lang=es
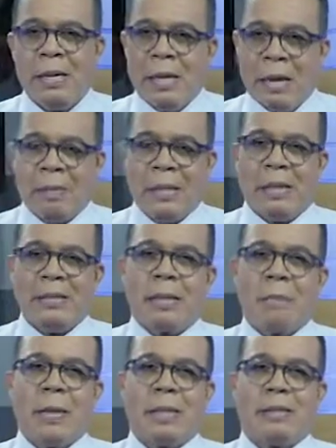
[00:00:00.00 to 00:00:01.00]

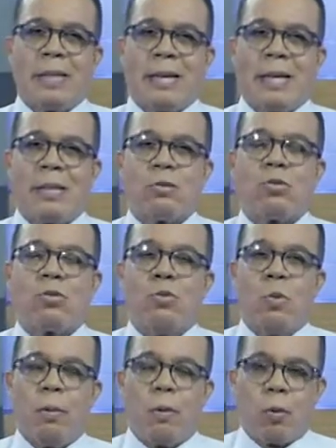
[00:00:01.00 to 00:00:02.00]
Evidentemente es un
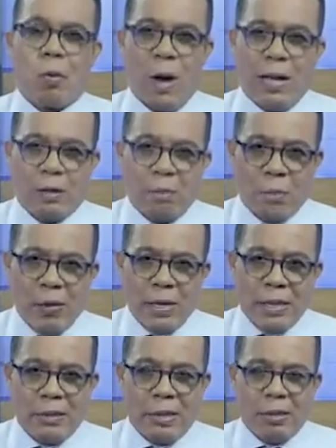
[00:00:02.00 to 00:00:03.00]
nuevo cuadro
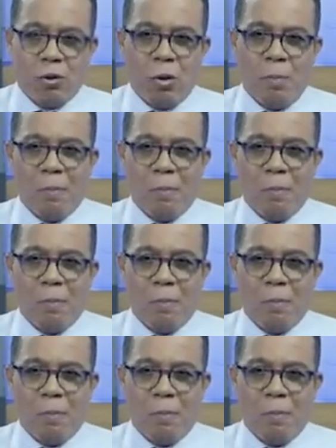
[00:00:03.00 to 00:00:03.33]
político